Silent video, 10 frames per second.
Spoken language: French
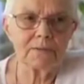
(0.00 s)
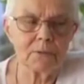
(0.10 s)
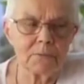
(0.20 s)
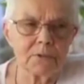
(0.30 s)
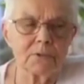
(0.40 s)
hein,
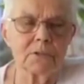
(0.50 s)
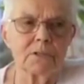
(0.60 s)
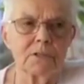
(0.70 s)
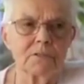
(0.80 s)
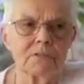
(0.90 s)
dans mon
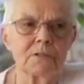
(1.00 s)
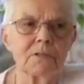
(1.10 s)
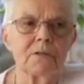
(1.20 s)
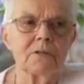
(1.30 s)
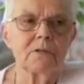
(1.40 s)
cœur,
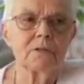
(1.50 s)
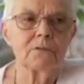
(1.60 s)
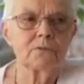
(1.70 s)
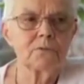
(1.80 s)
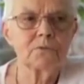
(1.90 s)

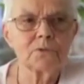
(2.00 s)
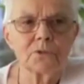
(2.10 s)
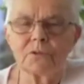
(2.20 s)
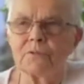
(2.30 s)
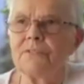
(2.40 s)
tout
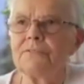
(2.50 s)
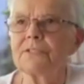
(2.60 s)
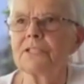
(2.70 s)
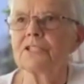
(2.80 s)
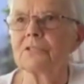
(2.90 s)
ce que vivent
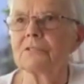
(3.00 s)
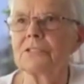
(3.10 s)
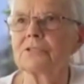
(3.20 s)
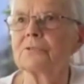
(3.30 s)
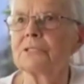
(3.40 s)
ces gens
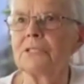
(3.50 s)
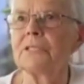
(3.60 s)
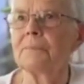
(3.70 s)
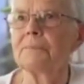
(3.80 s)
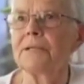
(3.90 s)
qui sont
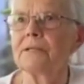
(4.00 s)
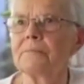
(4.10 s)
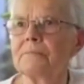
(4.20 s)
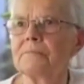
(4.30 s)
kidnappés.